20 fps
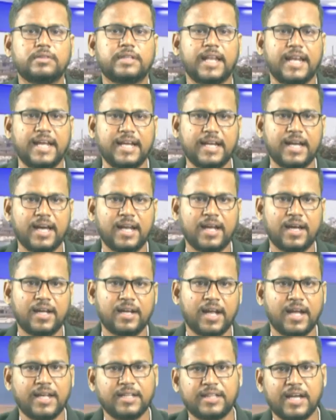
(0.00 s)
తెలంగాణ
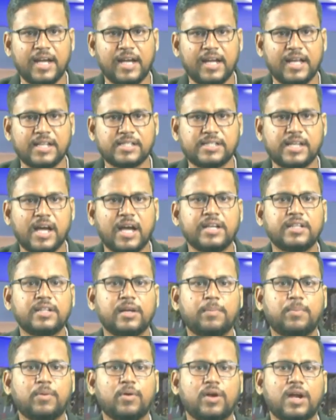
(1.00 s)
రైతాంగ
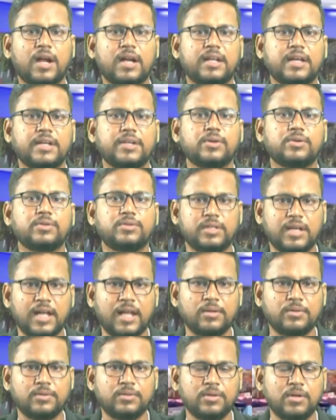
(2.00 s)
సాయుధ పోరాట
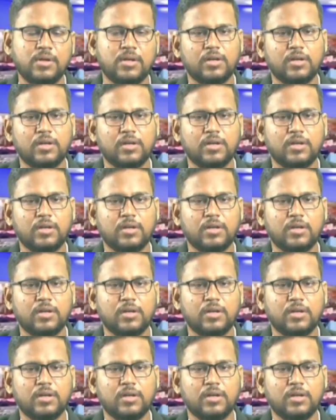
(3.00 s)
యోధురాలు